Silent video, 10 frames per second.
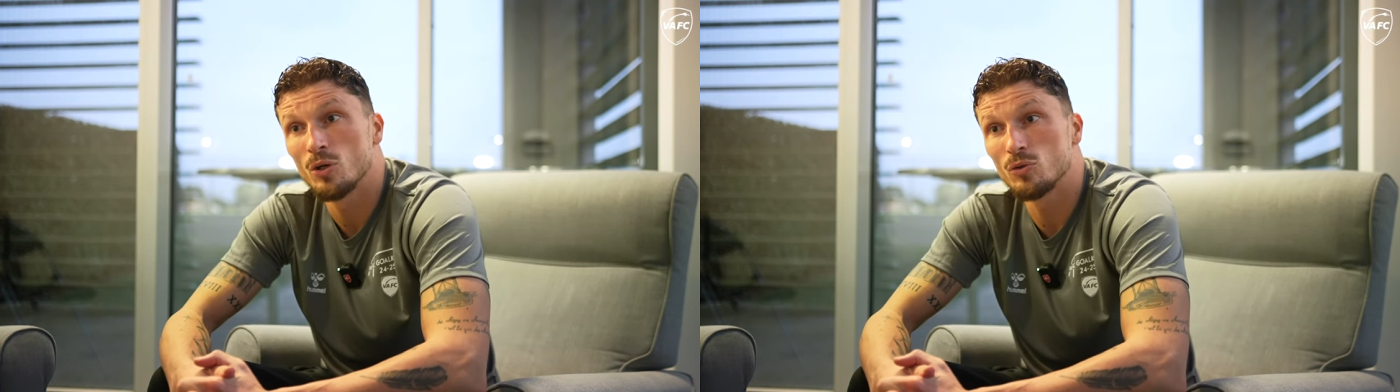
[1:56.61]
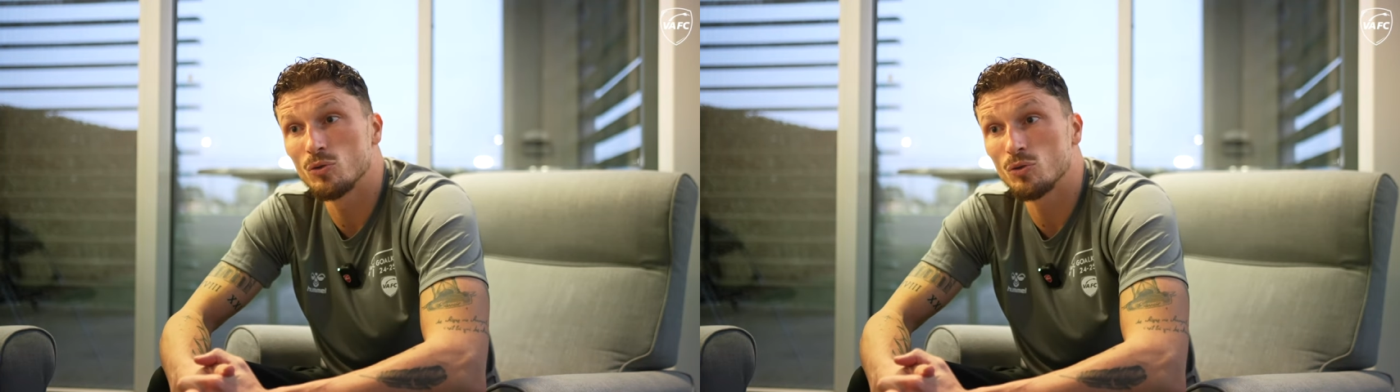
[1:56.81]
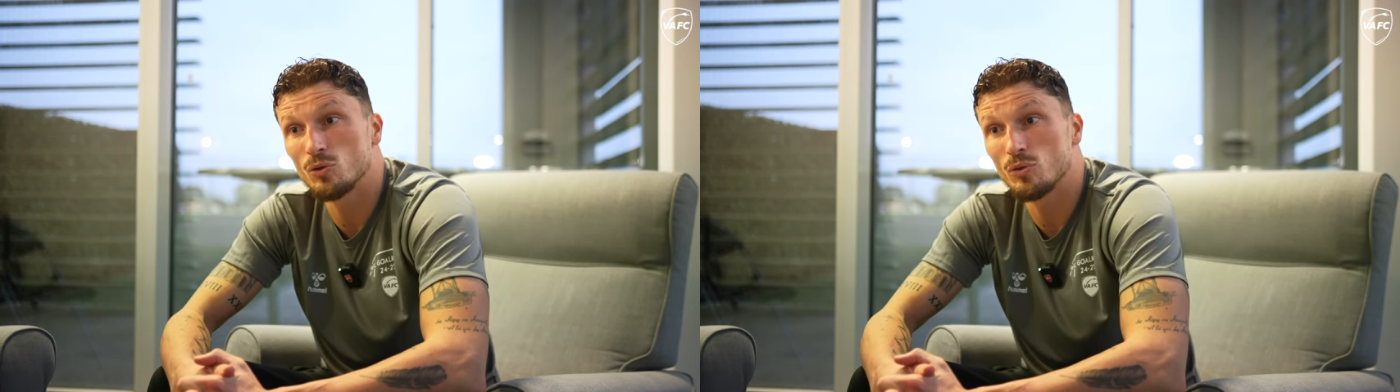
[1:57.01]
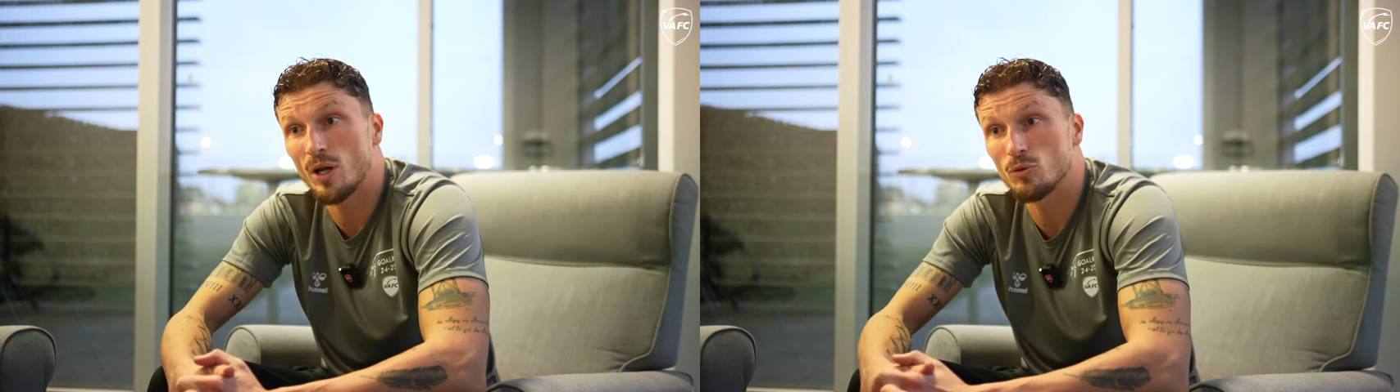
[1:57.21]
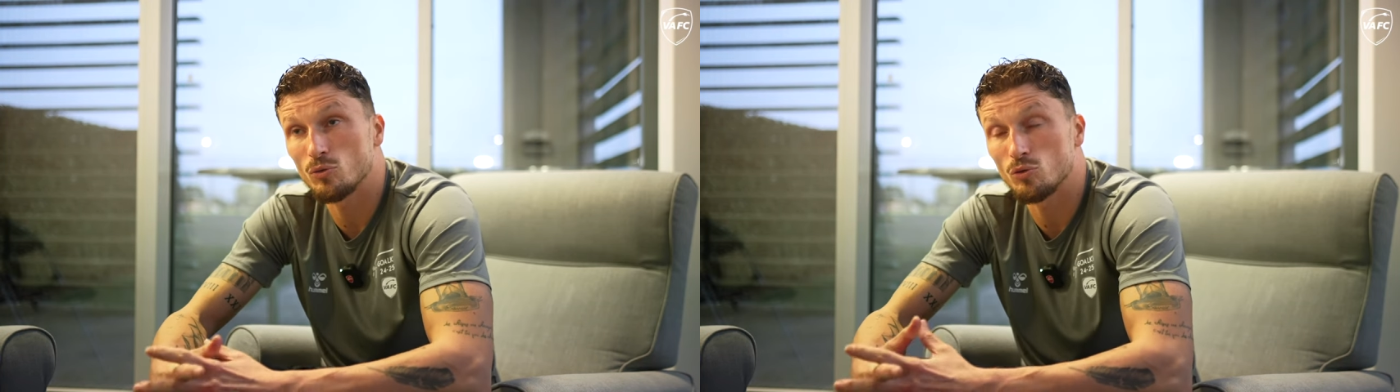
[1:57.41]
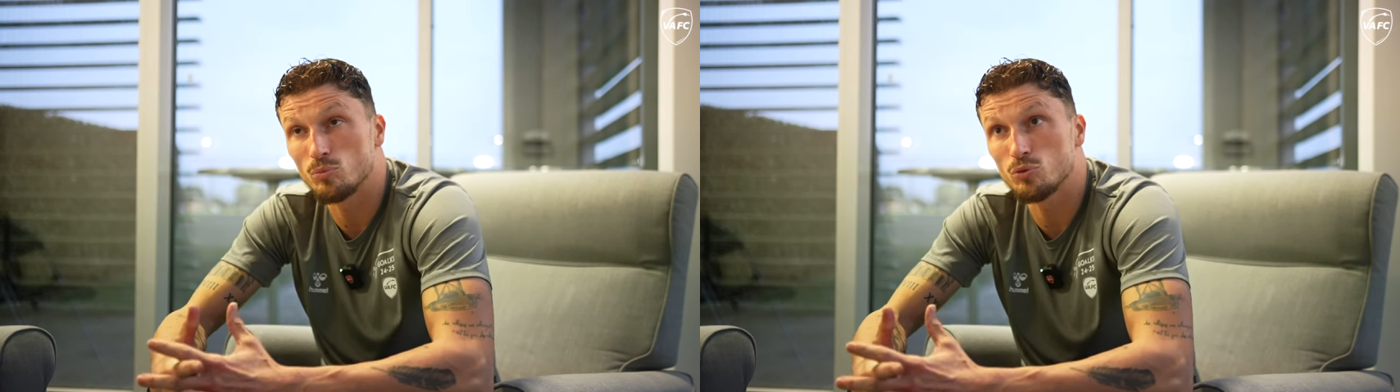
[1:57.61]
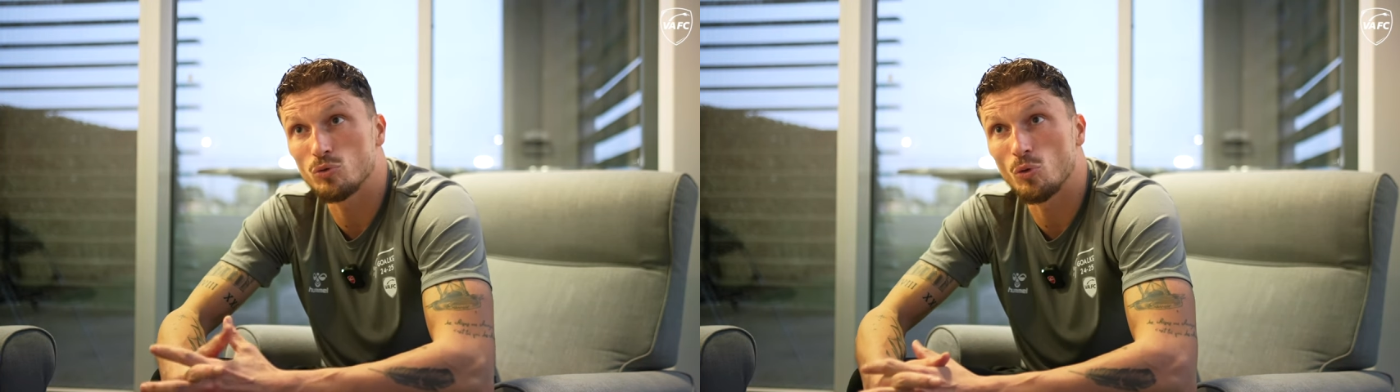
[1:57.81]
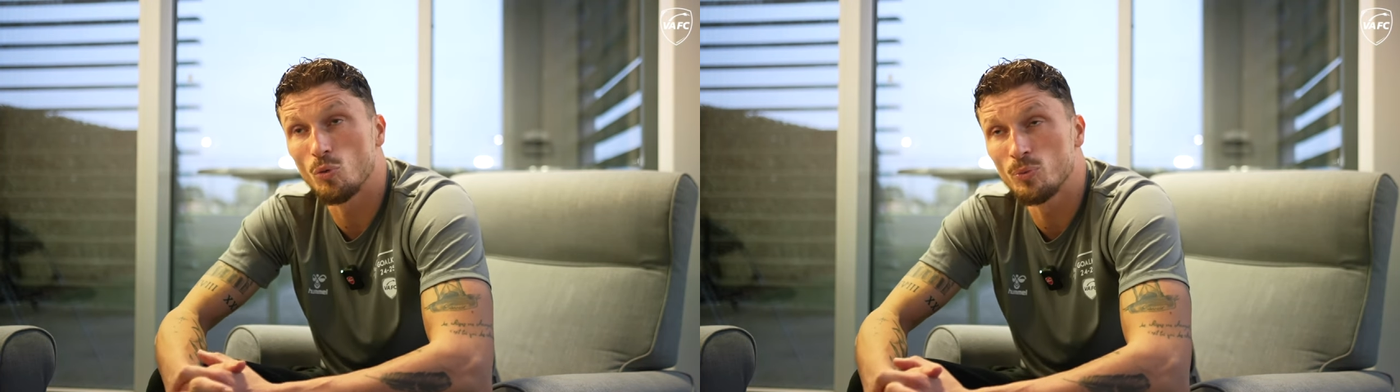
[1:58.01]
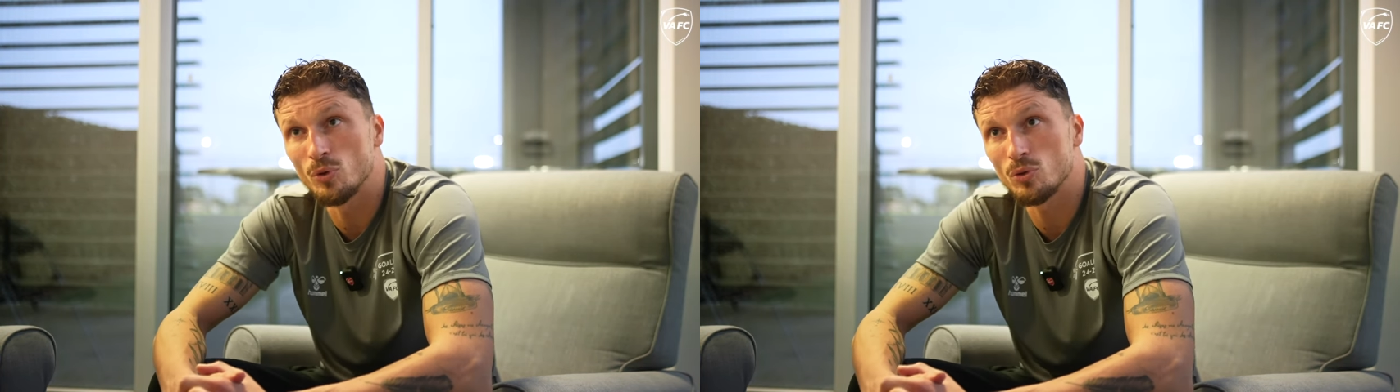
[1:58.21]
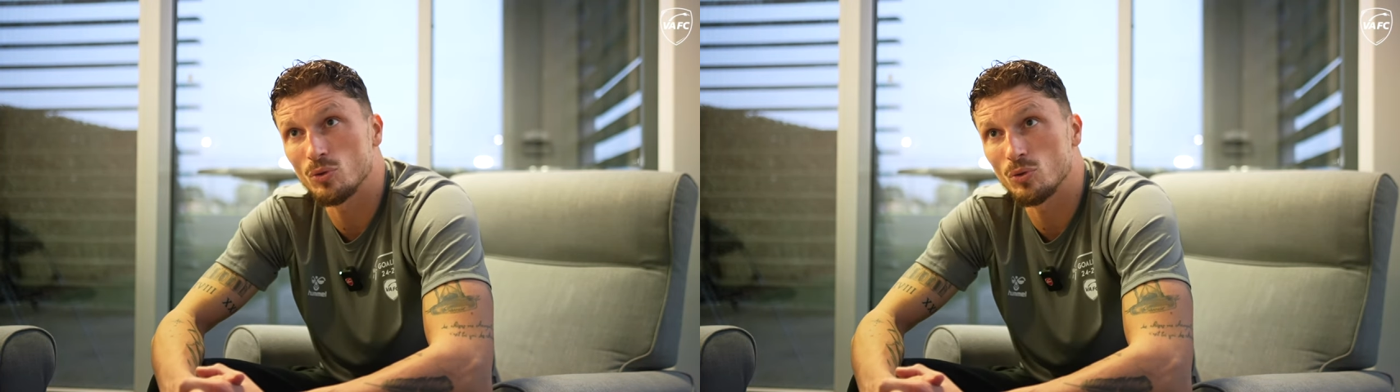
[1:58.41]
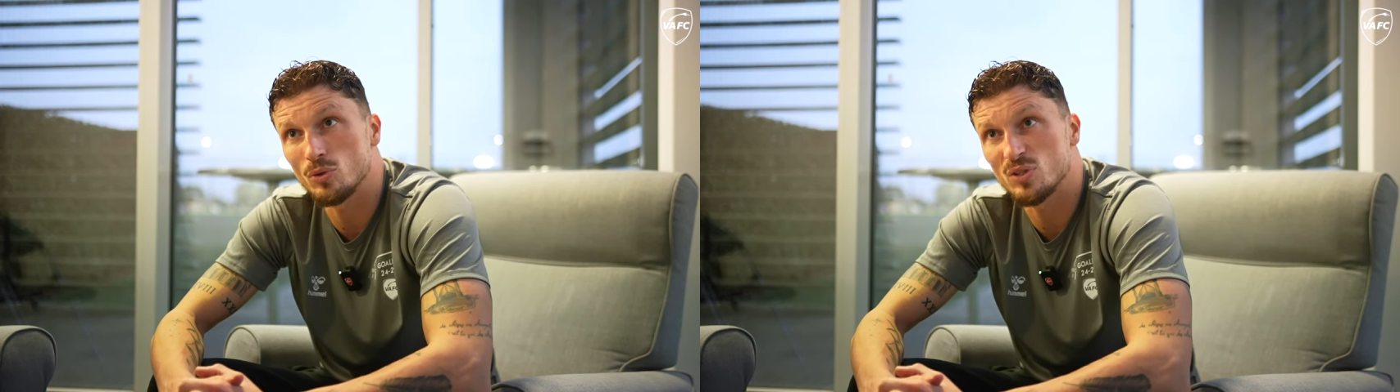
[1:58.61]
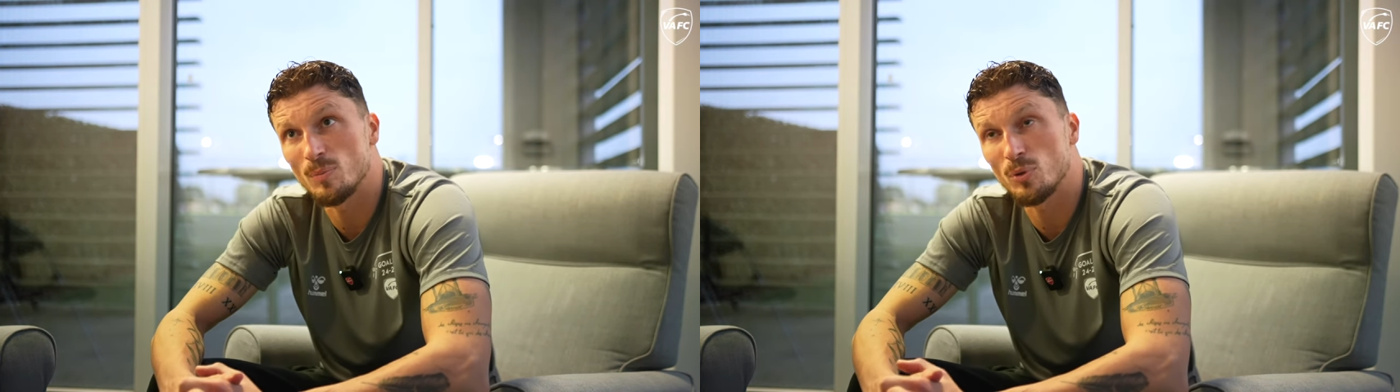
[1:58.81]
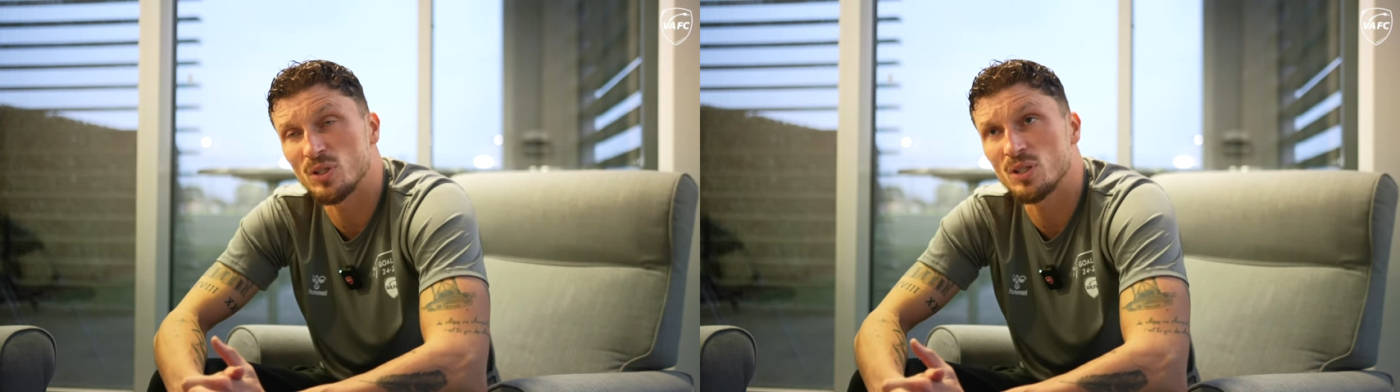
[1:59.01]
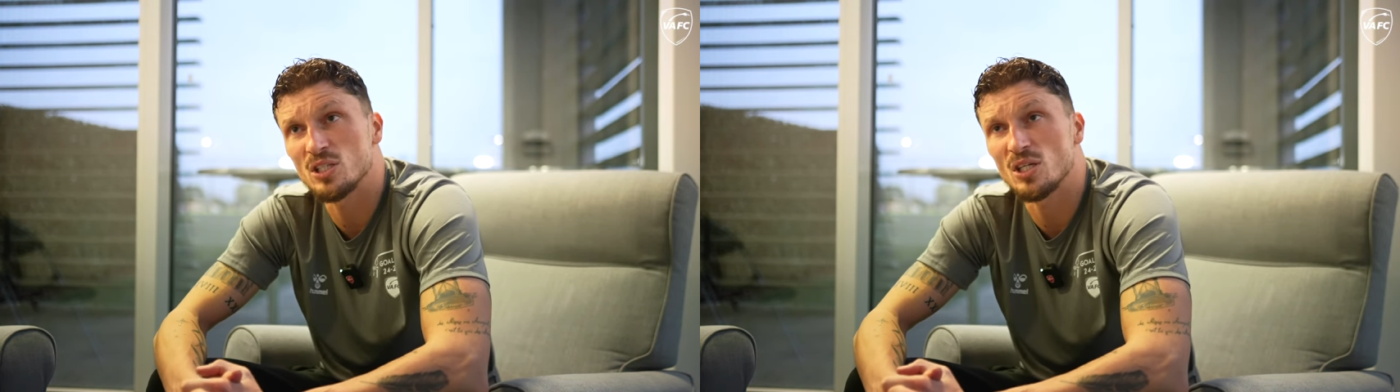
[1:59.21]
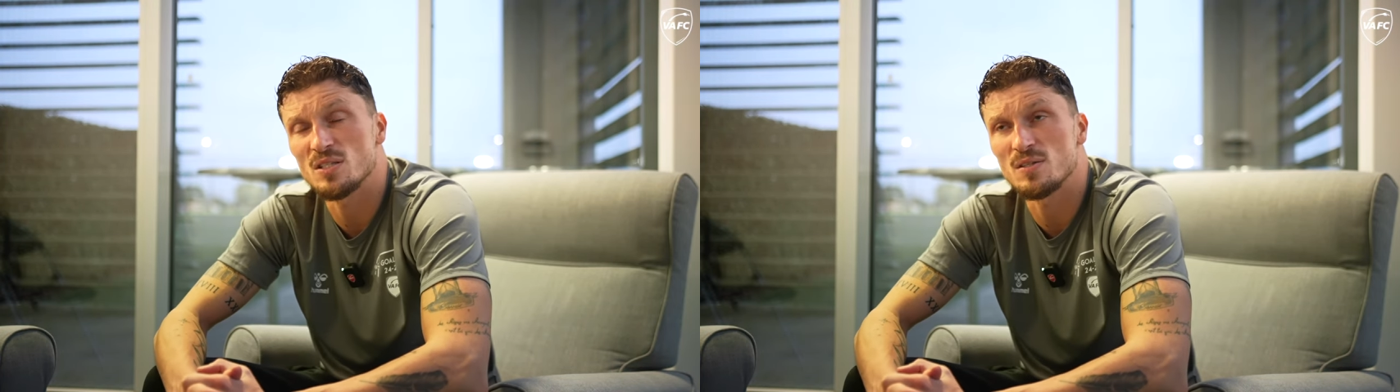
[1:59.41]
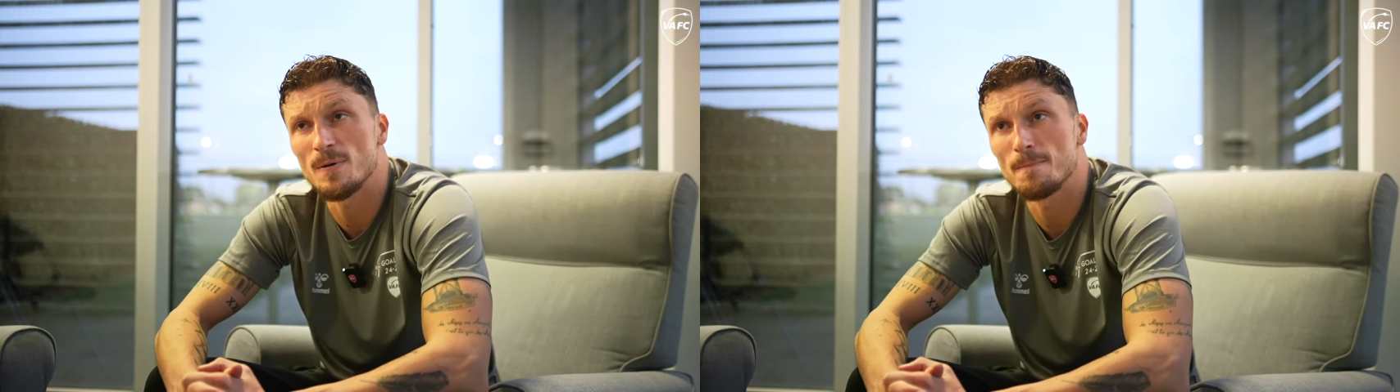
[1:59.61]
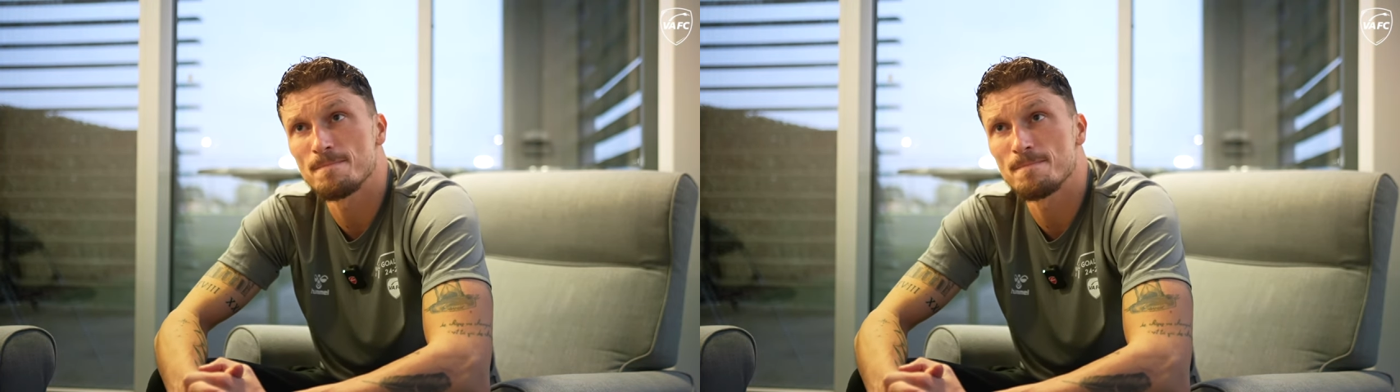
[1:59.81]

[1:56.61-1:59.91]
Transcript: de, voilà, de boost au groupe. Donc c'est important d'aller chercher ça.